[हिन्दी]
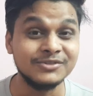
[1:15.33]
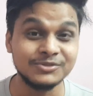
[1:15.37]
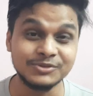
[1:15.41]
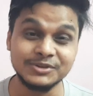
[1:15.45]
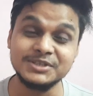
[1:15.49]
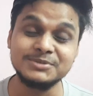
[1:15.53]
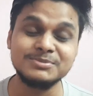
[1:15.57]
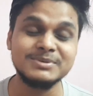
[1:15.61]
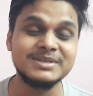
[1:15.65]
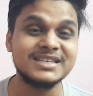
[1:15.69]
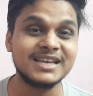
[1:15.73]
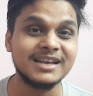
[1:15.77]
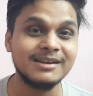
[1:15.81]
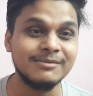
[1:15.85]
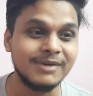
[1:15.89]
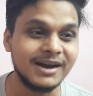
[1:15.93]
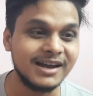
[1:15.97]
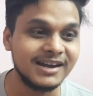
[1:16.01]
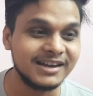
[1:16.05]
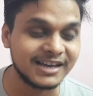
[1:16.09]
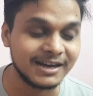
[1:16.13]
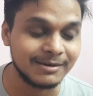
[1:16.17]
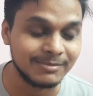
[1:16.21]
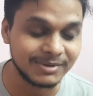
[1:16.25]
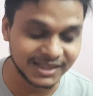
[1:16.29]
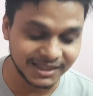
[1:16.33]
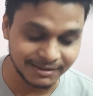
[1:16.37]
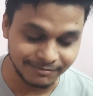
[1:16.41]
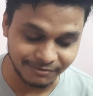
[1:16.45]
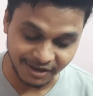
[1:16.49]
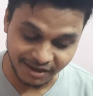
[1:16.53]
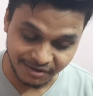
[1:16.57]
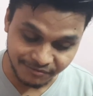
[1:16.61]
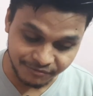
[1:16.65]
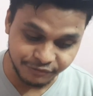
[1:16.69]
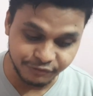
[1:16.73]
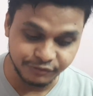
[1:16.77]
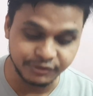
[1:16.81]
तो इसमें सलमान का मतलब
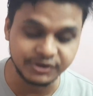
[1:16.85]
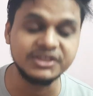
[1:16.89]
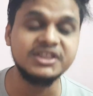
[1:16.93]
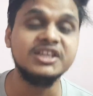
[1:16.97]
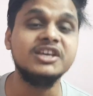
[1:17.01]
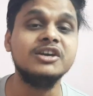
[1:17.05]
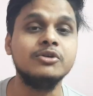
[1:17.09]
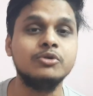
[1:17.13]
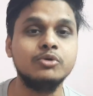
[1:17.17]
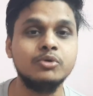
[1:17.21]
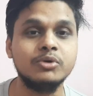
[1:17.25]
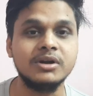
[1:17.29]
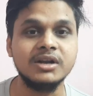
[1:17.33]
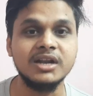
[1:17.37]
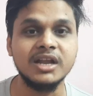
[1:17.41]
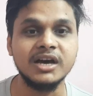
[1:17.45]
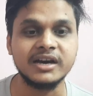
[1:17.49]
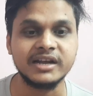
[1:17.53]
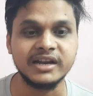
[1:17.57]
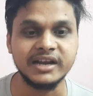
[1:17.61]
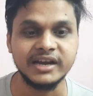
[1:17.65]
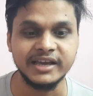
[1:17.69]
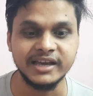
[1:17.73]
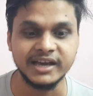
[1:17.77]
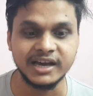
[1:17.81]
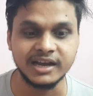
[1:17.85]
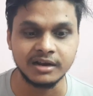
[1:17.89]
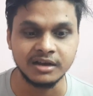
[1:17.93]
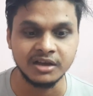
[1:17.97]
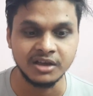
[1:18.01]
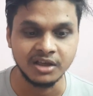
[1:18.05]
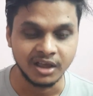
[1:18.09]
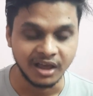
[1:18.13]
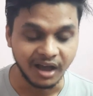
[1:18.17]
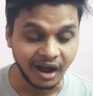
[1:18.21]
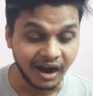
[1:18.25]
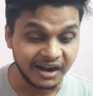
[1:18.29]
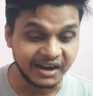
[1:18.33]
एवरीथिंग गुड लग रहा है यार
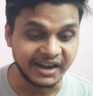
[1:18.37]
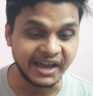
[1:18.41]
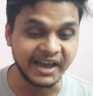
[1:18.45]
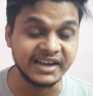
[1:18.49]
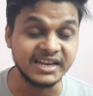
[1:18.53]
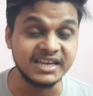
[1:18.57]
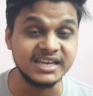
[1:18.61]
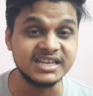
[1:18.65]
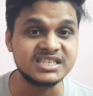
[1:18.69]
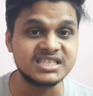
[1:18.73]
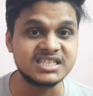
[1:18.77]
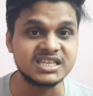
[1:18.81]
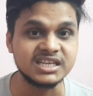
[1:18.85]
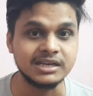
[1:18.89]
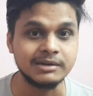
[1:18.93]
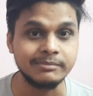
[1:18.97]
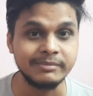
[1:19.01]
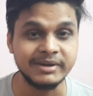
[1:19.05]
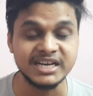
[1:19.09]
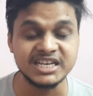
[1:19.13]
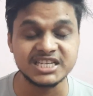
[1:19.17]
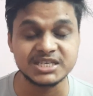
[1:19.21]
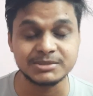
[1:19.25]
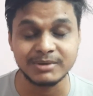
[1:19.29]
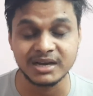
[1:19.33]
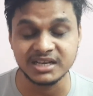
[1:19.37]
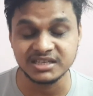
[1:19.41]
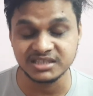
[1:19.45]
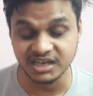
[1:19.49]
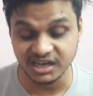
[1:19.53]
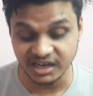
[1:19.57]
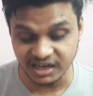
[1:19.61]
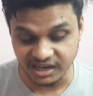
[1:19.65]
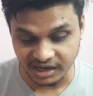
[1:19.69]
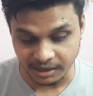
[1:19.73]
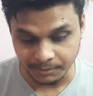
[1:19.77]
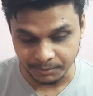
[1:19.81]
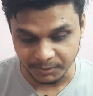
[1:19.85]
डायरेक्शन महेश
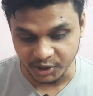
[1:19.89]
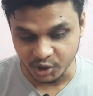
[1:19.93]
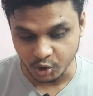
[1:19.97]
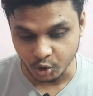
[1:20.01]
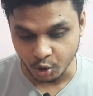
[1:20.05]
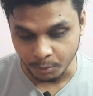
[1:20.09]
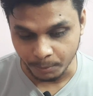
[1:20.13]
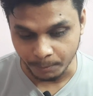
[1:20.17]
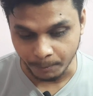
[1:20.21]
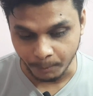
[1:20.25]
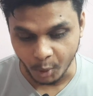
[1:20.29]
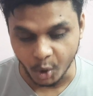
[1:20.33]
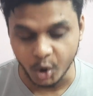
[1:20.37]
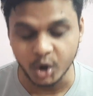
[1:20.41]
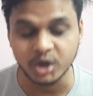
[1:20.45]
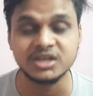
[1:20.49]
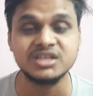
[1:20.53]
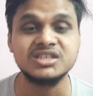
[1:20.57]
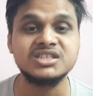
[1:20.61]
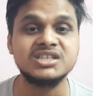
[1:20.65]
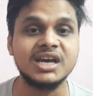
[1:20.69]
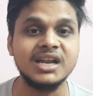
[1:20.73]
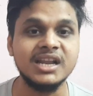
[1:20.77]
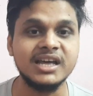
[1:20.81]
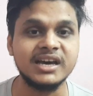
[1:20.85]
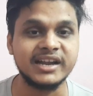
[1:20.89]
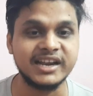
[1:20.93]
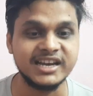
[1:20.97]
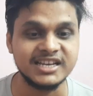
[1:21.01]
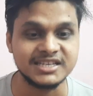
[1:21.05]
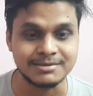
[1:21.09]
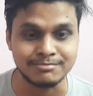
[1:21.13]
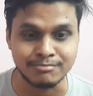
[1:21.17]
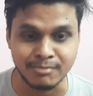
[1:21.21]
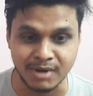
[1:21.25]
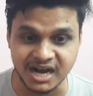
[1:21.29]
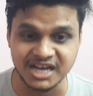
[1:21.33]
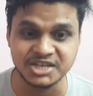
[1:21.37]
मांजरेकर का मेरे को बहुत अच्छा लग रहा है
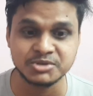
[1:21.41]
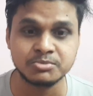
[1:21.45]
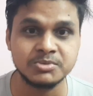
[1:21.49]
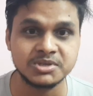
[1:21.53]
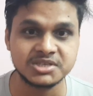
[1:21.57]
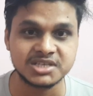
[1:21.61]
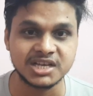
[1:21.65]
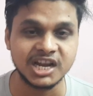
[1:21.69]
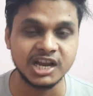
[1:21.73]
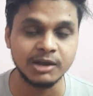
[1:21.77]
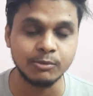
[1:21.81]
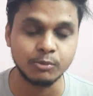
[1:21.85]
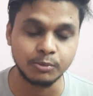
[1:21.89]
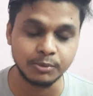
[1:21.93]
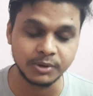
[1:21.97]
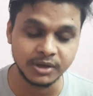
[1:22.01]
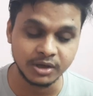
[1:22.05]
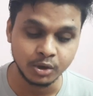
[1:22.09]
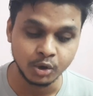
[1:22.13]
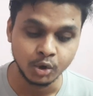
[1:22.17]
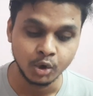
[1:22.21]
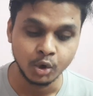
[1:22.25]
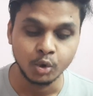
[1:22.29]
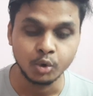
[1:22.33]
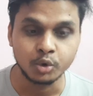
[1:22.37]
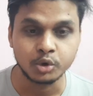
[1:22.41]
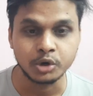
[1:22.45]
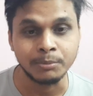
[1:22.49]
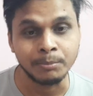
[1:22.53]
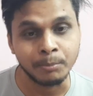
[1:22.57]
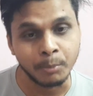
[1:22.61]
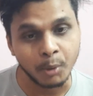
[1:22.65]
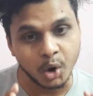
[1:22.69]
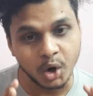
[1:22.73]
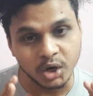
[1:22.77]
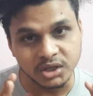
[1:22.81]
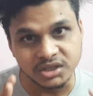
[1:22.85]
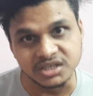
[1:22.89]
जब मांस मसाला मूवी उन्हें
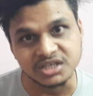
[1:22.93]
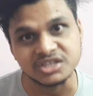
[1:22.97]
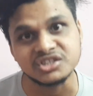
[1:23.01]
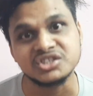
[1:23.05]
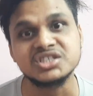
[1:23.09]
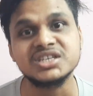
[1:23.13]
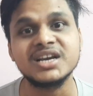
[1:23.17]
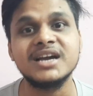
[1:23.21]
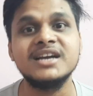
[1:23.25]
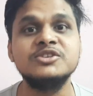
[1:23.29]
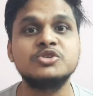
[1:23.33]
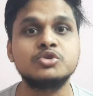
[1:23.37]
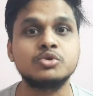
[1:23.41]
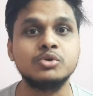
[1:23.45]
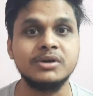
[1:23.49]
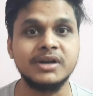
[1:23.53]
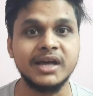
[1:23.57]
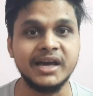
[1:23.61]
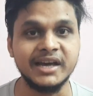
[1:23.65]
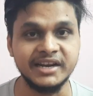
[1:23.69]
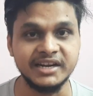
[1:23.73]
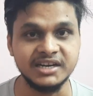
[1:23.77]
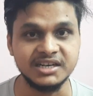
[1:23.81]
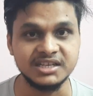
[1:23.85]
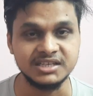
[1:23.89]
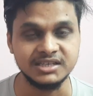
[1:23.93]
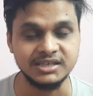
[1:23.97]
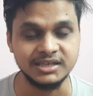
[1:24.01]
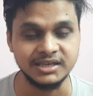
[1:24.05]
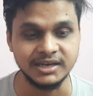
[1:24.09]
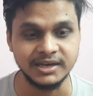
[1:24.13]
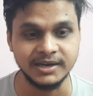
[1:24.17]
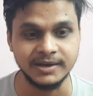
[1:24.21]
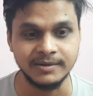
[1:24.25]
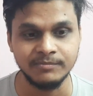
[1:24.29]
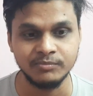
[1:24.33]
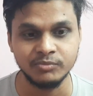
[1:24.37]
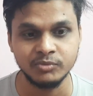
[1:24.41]
बहुत अच्छा इसको डायरेक्ट
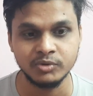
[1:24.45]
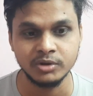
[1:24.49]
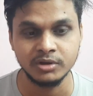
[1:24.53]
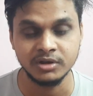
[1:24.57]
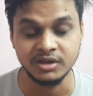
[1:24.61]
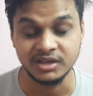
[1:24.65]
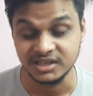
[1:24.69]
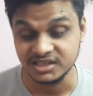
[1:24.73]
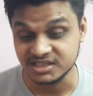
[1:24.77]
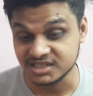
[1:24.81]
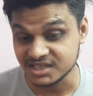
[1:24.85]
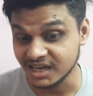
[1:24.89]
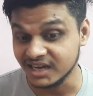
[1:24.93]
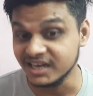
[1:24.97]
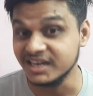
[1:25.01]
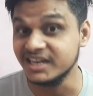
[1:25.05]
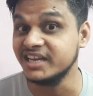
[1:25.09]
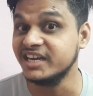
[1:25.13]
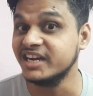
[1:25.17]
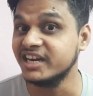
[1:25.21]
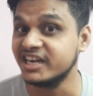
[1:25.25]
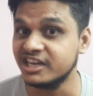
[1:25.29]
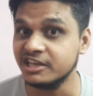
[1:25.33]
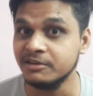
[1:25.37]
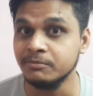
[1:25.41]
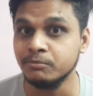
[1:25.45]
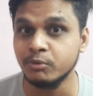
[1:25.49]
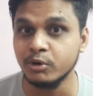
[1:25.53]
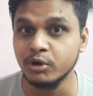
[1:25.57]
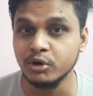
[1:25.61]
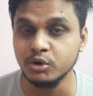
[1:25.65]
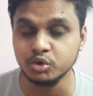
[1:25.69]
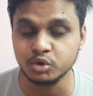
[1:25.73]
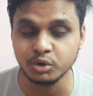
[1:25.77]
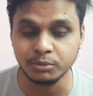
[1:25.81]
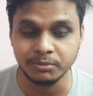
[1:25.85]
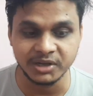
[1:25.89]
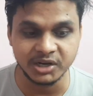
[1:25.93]
किया है इसका निगेटिव
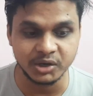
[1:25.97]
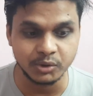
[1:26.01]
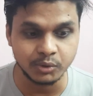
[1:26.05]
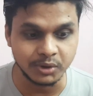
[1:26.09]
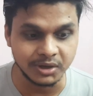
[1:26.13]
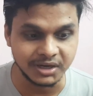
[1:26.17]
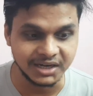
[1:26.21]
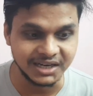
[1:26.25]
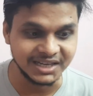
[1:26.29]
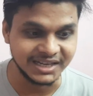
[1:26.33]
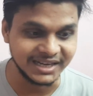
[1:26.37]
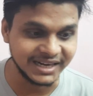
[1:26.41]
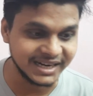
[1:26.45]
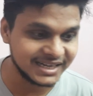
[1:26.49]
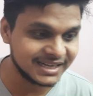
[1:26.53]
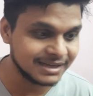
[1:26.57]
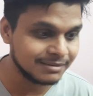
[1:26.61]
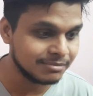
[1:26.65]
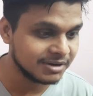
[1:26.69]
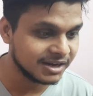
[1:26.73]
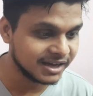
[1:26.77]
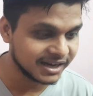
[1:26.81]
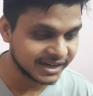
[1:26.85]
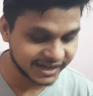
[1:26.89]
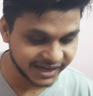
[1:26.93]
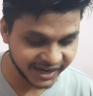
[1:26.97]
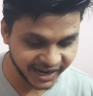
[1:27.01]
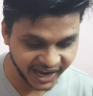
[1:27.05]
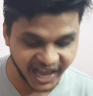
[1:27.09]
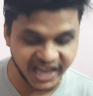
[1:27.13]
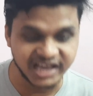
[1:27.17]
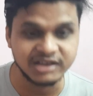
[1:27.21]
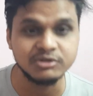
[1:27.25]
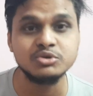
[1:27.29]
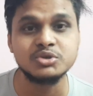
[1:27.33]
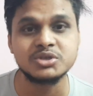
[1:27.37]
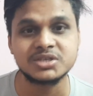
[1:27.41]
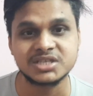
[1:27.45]
बोलूँ तो मेरे को निगेटिव लग रहा है
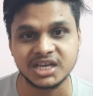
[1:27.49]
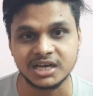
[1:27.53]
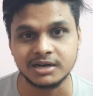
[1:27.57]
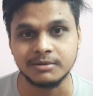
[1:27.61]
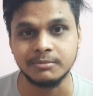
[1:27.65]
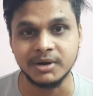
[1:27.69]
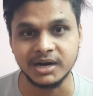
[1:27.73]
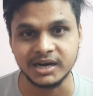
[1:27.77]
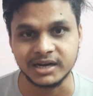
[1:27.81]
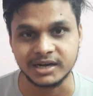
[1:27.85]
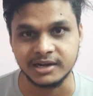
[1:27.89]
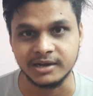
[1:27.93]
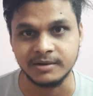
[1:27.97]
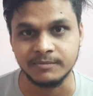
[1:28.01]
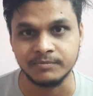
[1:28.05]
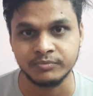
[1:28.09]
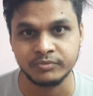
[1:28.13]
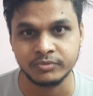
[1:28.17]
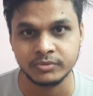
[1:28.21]
आयुष शर्मा का